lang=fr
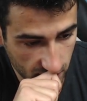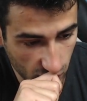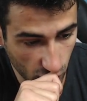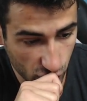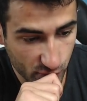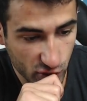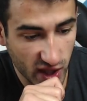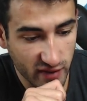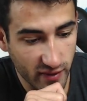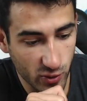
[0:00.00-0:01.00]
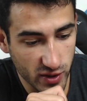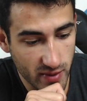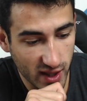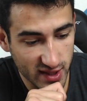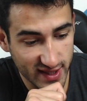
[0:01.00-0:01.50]
Heureusement que j'arrive à m'en
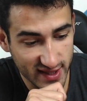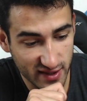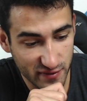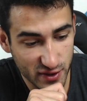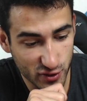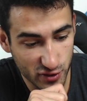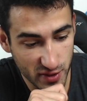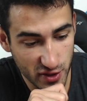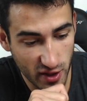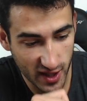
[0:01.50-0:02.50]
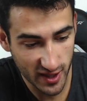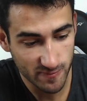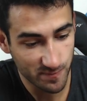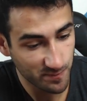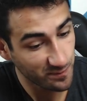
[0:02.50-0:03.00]
débarrasser assez vite de ce mineur, là.
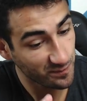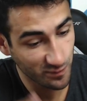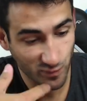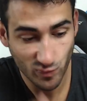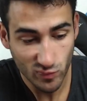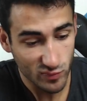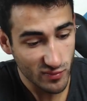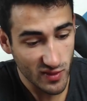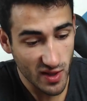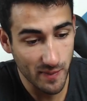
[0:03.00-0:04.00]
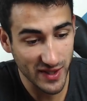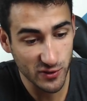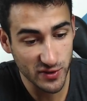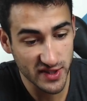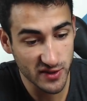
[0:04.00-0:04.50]
Parce que
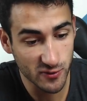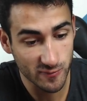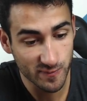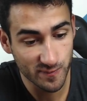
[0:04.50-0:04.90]
sinon...